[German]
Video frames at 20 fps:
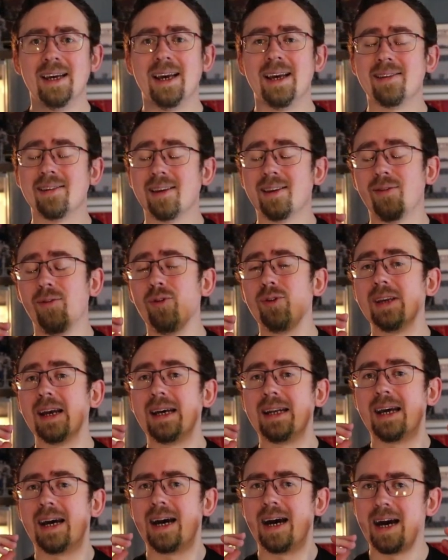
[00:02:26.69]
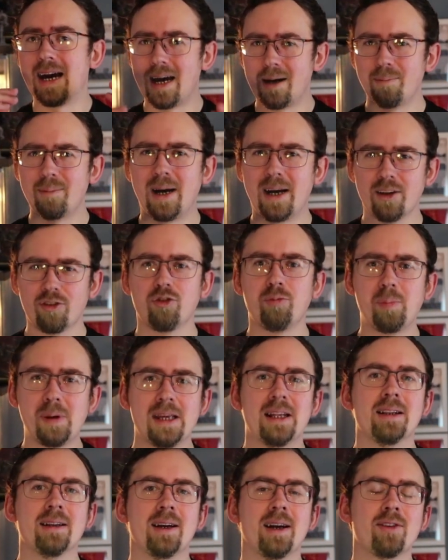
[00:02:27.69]
Es ist wirklich ein
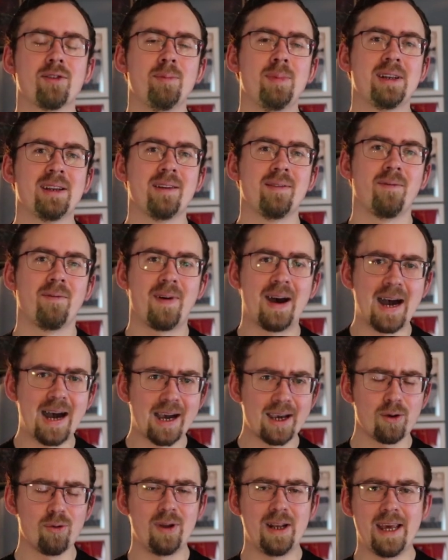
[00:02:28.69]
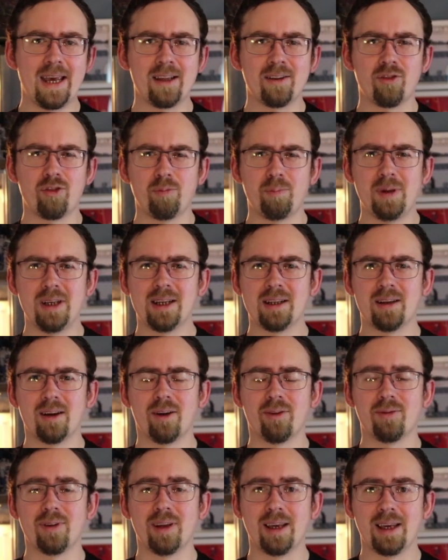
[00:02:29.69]
Hammer-Spiel. Also mit den Wario Land-Spielen
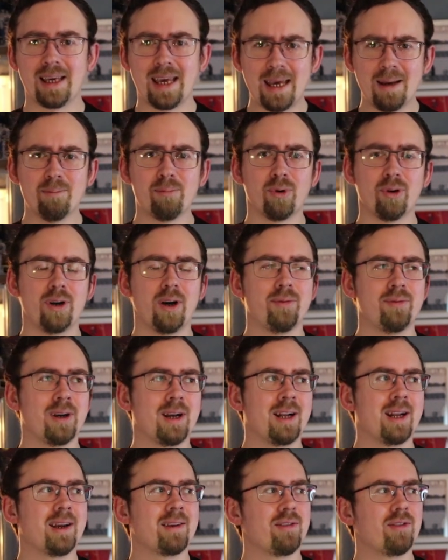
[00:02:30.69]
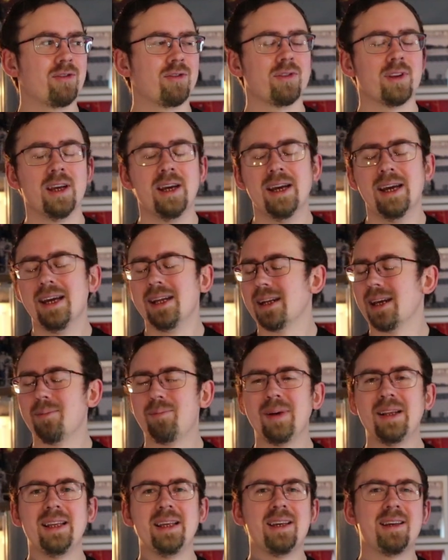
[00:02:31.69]
auf den Game Boy, auf den klassischen, da
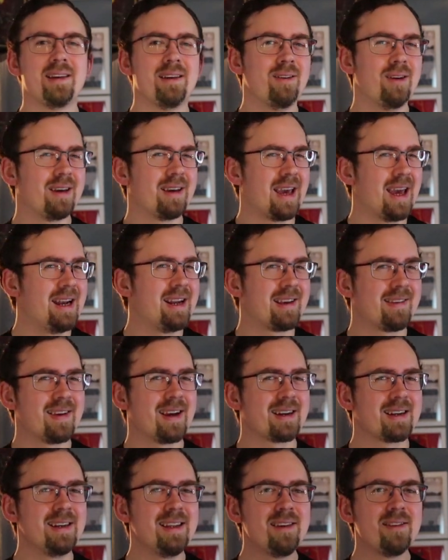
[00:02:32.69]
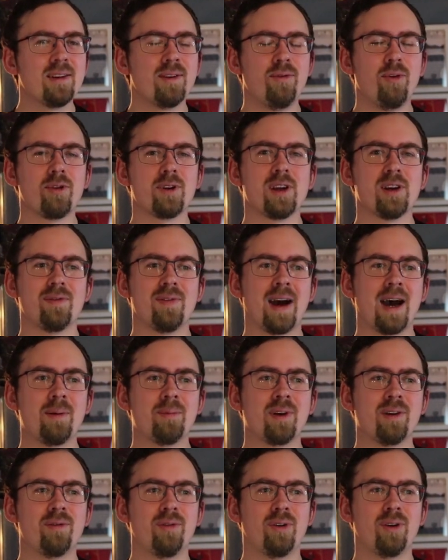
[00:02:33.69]
bin ich äh, ehrlich gesagt nie so wirklich
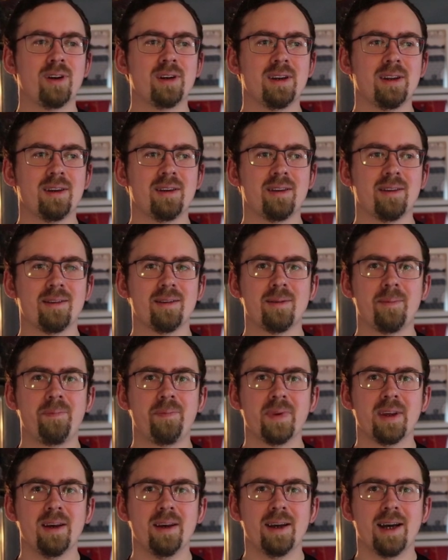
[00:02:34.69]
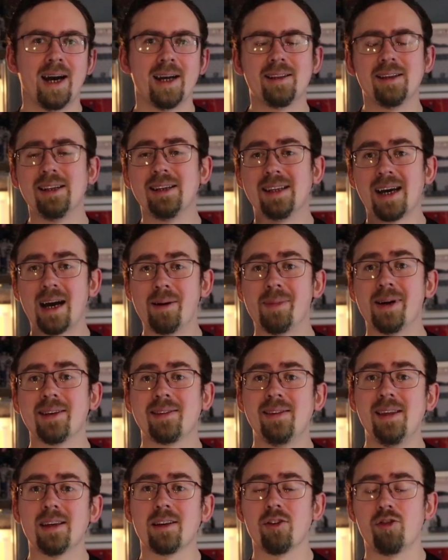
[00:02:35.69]
warm geworden. Ich ähm, hatte die
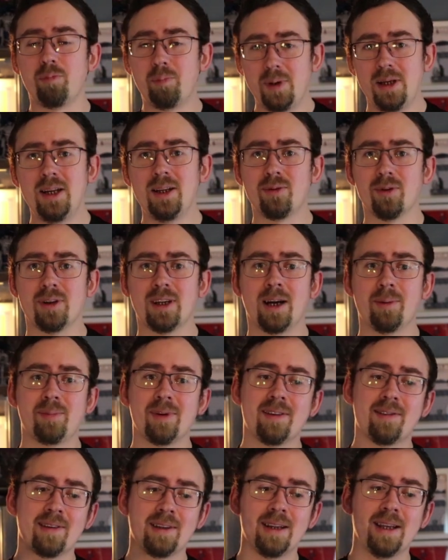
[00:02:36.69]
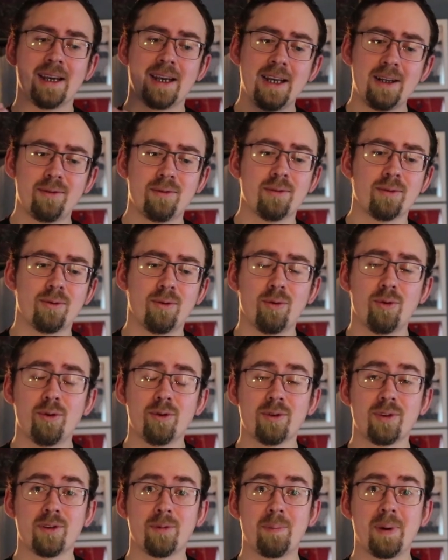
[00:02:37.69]
damals nicht gespielt und habe jetzt in der
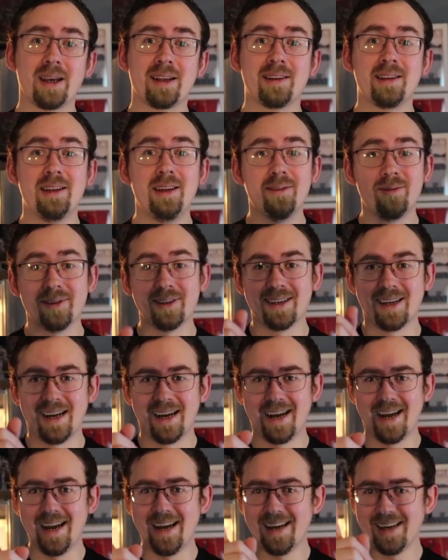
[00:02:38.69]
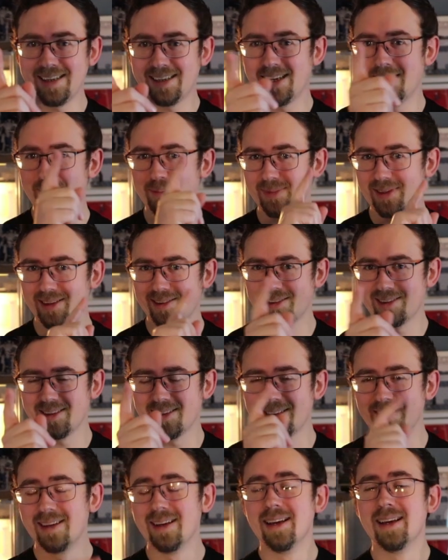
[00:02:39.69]
Retrospektive, haha, ich habe das,
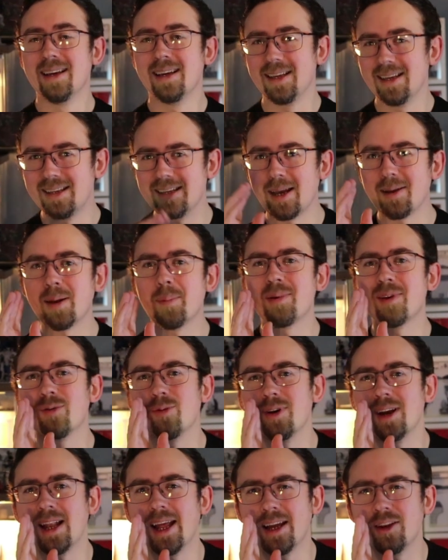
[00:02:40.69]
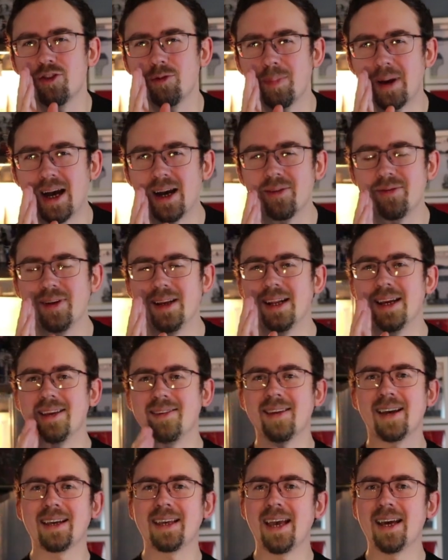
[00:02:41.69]
äh, ich, ich habe ja so einen kleinen Sprachfehler.
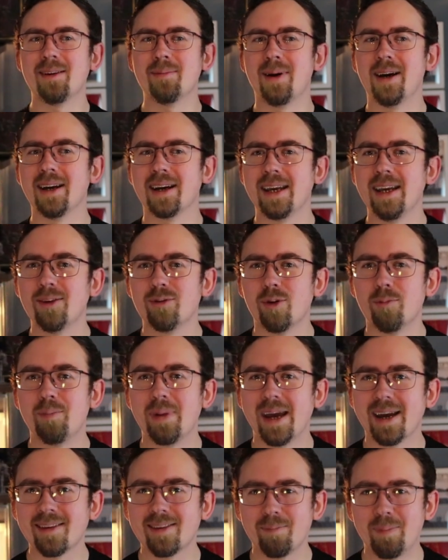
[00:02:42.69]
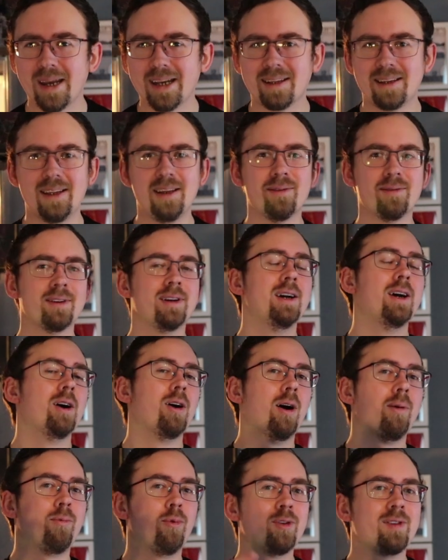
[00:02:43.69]
Ich sage gerne mal Retroperspektive,
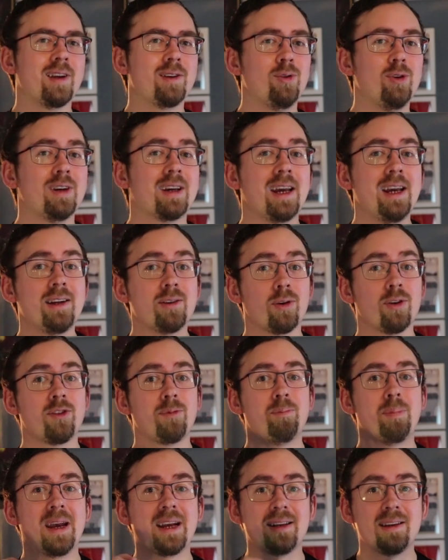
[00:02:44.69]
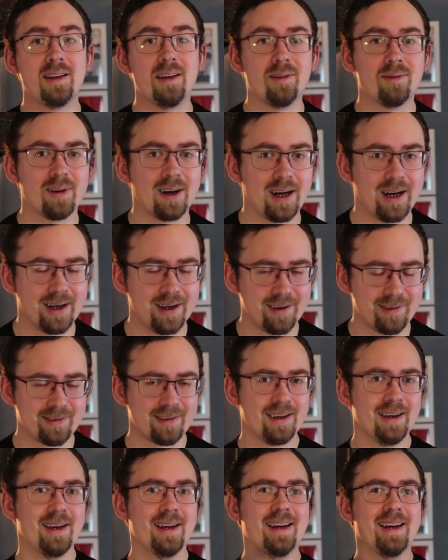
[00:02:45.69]
obwohl es natürlich Retrospektive
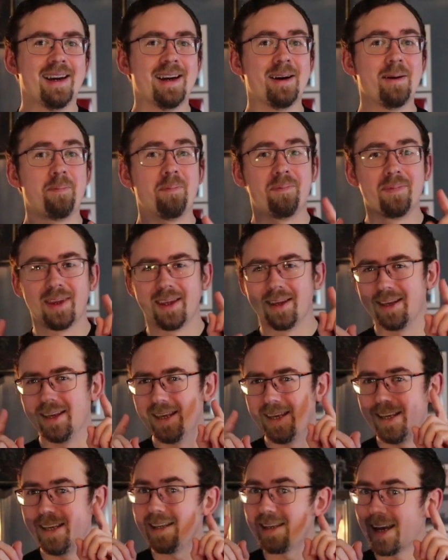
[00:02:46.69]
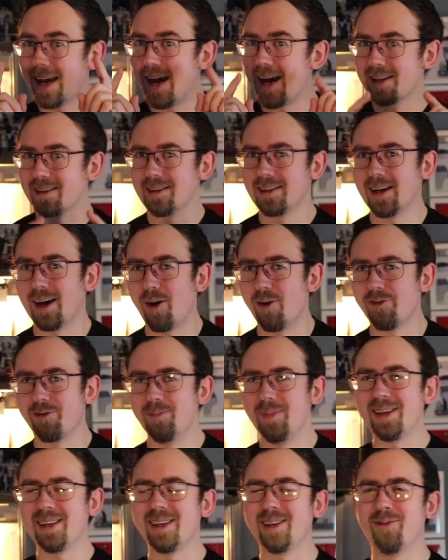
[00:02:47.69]
heißt. Ähm, ich achte da auf
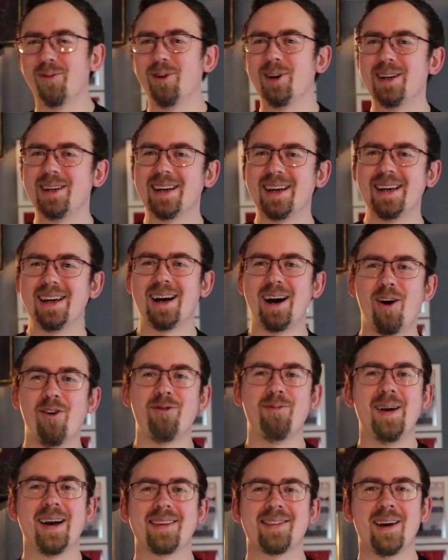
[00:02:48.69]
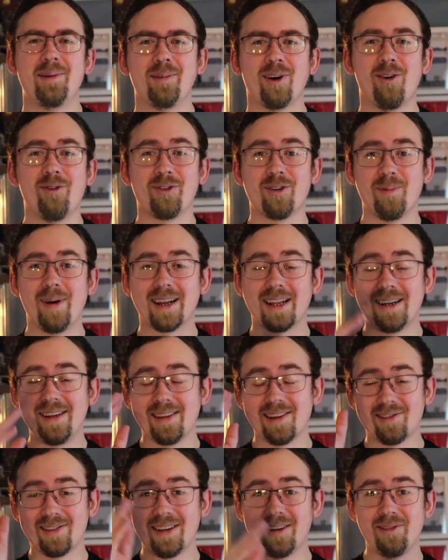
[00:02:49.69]
mich. Ich wurde da ja aufmerksam drauf gemacht an
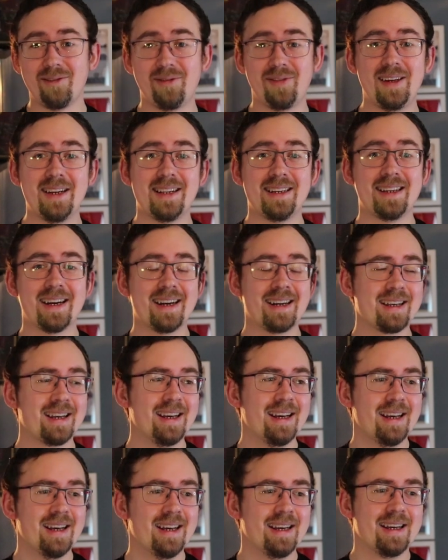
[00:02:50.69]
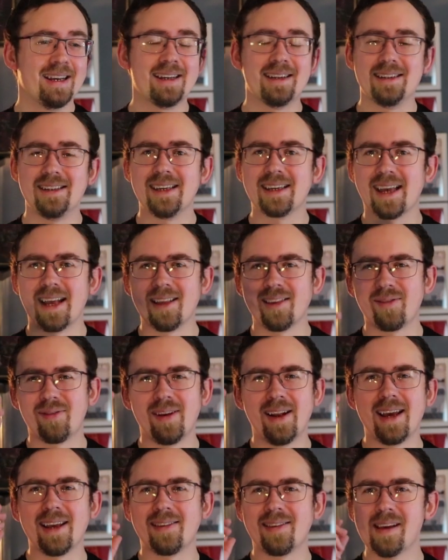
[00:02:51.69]
dieser Stelle. Vielen Dank. Äh, ihr kennt es
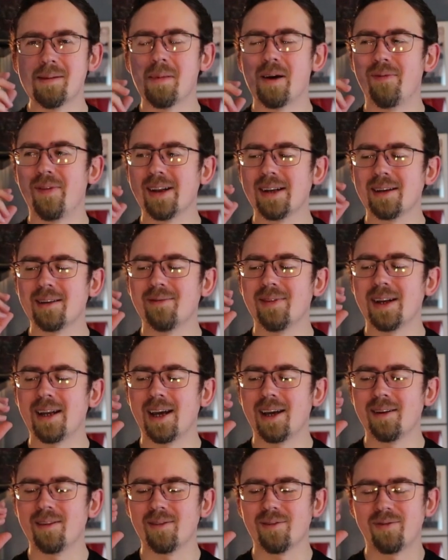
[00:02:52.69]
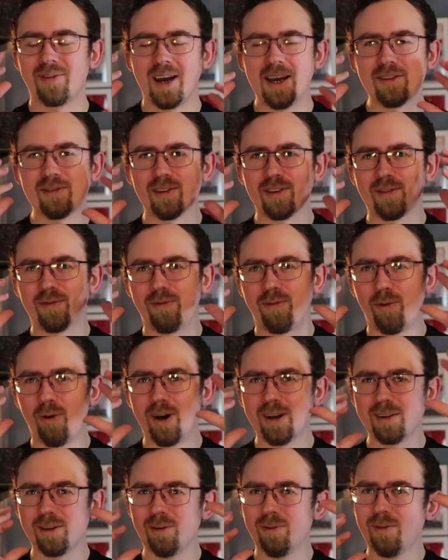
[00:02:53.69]
vielleicht selber. Wenn, wenn ein falsches
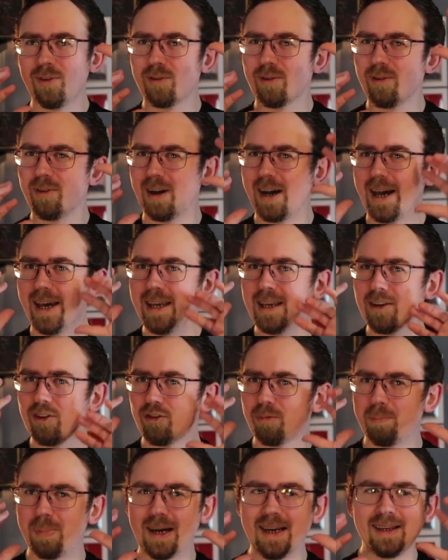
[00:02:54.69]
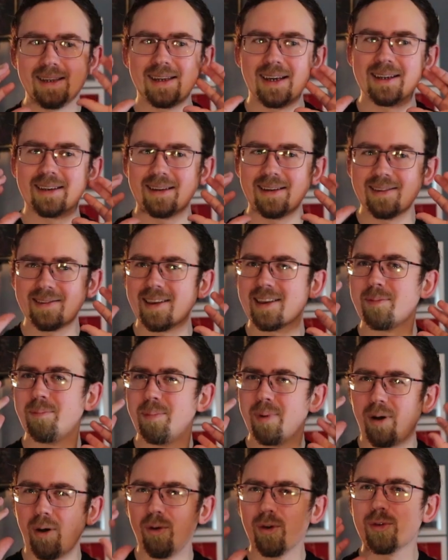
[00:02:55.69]
Wort irgendwie so eingespeichert ist,
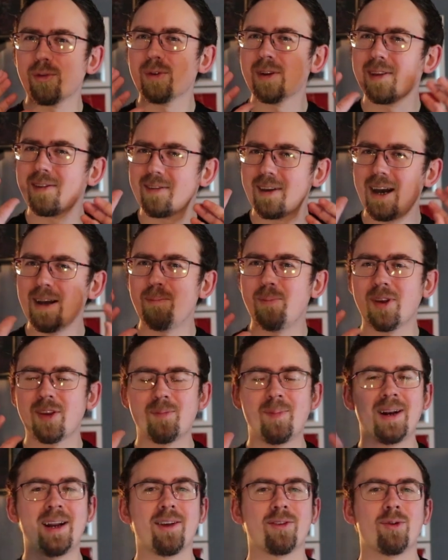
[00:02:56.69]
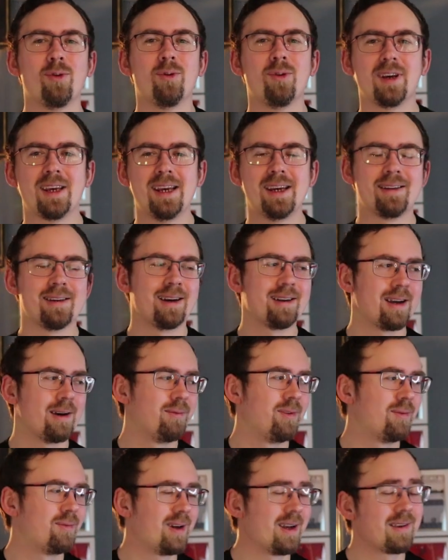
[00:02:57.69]
das braucht so eine Zeit, bis man das korrigiert hat.
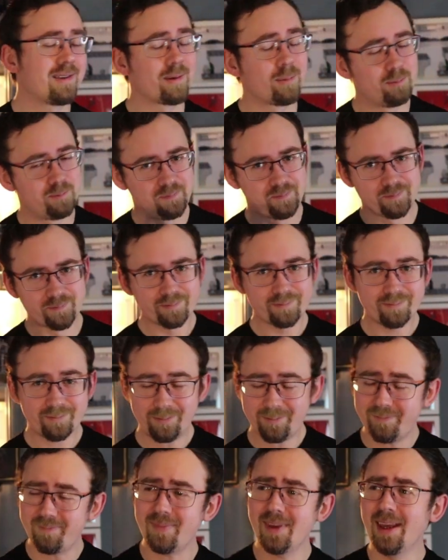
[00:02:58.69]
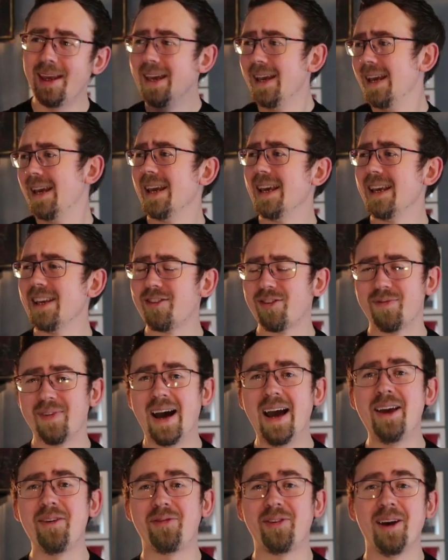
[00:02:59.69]
Aber jedenfalls ich
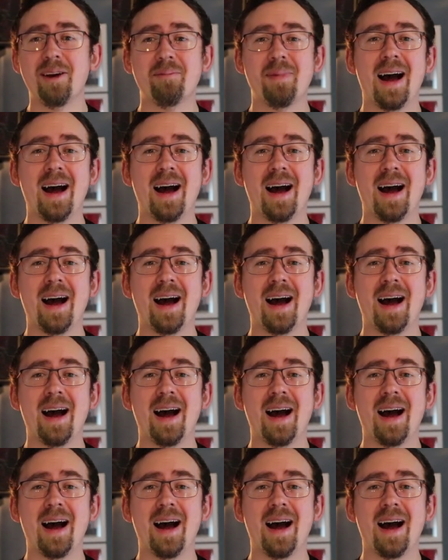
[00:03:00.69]
schweife